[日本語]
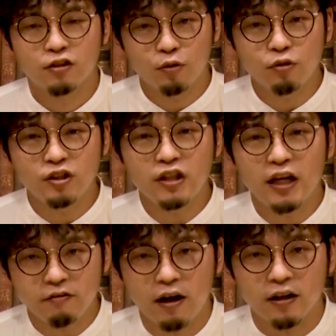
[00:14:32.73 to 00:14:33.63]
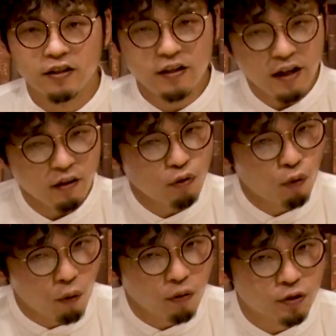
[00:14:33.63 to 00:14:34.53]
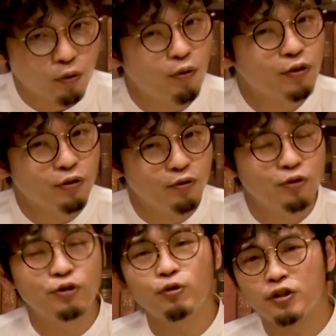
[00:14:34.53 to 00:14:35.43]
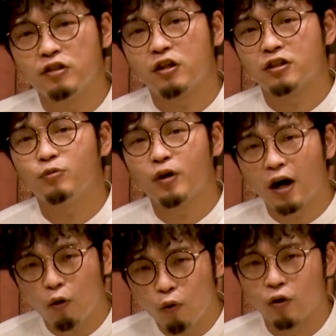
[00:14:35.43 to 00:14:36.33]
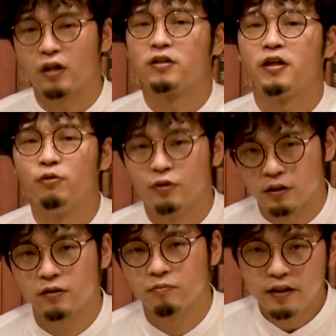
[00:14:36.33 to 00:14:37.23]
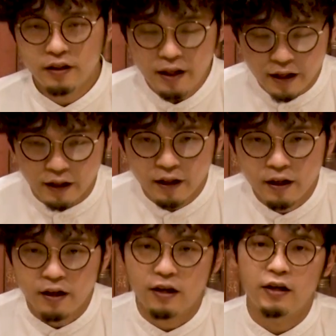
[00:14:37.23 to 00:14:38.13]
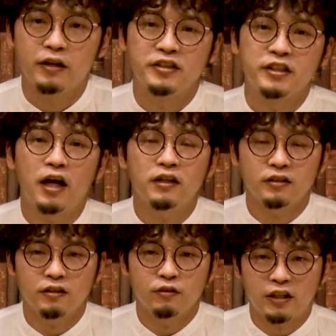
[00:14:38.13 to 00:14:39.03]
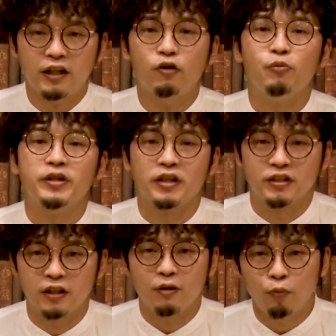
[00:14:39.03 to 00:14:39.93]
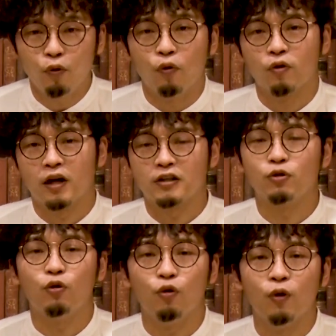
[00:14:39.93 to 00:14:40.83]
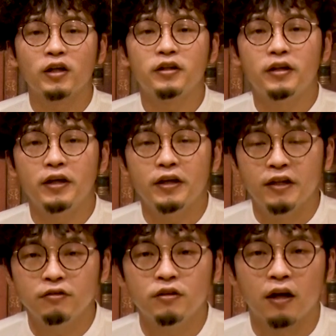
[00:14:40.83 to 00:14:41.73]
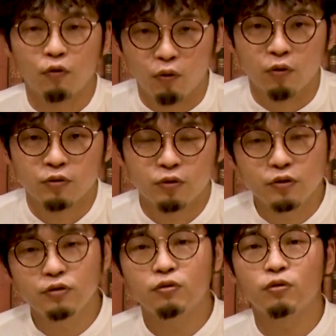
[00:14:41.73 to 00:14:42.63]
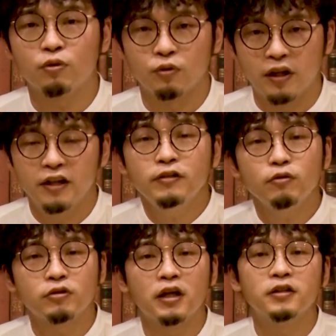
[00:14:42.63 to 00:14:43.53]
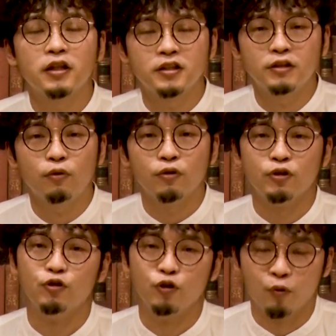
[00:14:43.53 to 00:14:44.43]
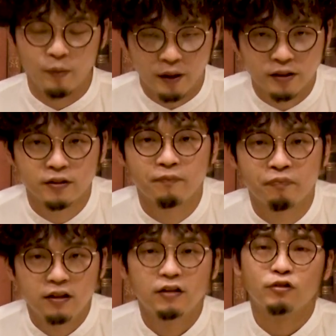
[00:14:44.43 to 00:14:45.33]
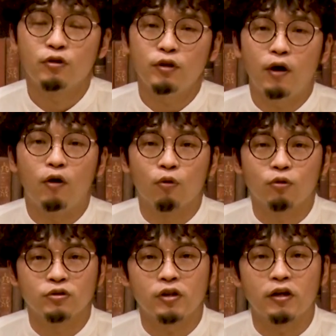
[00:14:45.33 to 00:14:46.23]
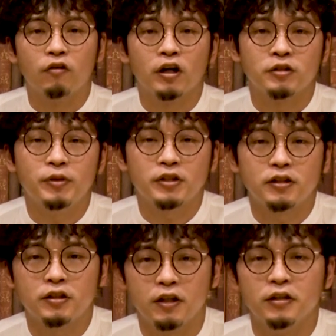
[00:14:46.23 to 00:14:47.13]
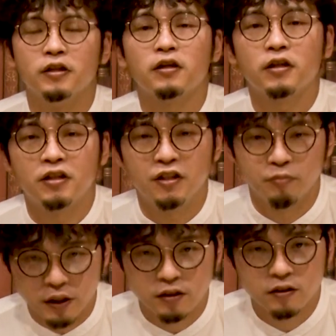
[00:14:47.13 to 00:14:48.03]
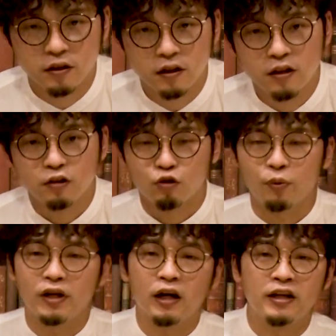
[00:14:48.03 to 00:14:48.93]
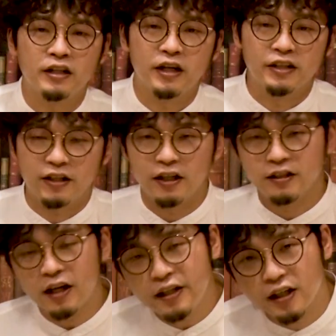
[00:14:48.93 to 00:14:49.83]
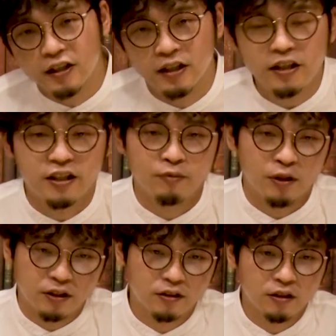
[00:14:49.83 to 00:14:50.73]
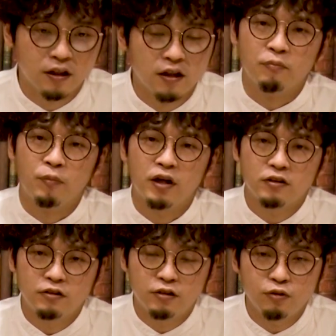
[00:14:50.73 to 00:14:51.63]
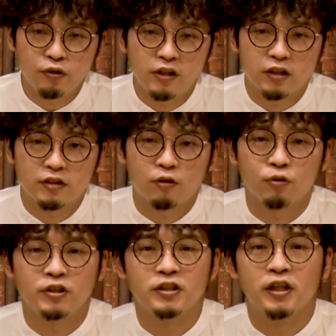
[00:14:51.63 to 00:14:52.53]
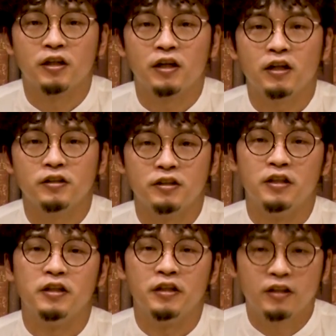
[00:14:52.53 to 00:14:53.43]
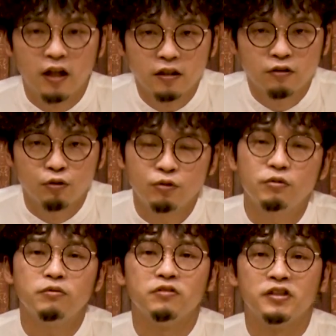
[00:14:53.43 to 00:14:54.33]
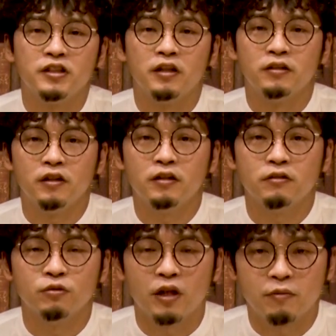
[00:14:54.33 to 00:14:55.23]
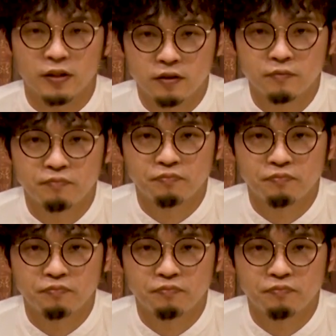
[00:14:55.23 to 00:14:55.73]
その時代は結構そういう運用している火葬場が多かったようです。で、時間だけを見てですね、もう火葬終わっているだろうということで遺族さんたちを呼びます。それではお骨上げを始めさせていただきます。扉が開いて台が出てきます。真っ黒になった個人さんが出てきたという事件でございます。